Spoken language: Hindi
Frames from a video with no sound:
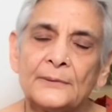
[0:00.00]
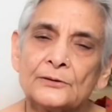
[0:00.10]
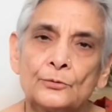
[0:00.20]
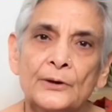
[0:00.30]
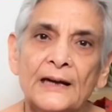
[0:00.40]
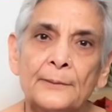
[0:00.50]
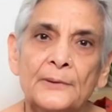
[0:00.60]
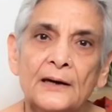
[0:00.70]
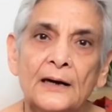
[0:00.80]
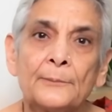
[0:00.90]
बस हो गया
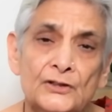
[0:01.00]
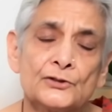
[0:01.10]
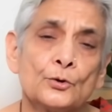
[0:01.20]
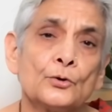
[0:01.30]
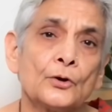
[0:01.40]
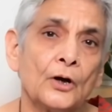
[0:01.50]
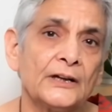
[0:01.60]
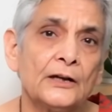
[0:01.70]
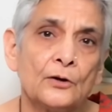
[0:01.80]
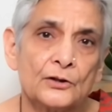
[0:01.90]
आपका काम जिसको
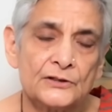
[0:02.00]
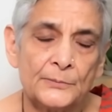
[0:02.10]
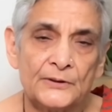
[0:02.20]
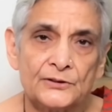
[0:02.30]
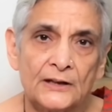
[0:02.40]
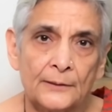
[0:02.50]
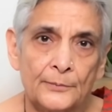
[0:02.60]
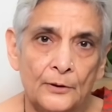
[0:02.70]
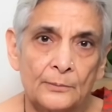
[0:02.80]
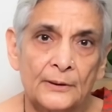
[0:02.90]
क्रॉनिक कॉन्स्टिपेशन का
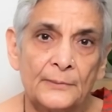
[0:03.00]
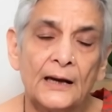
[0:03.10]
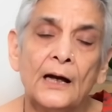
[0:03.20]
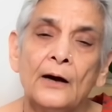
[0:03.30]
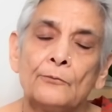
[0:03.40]
प्रॉब्लम है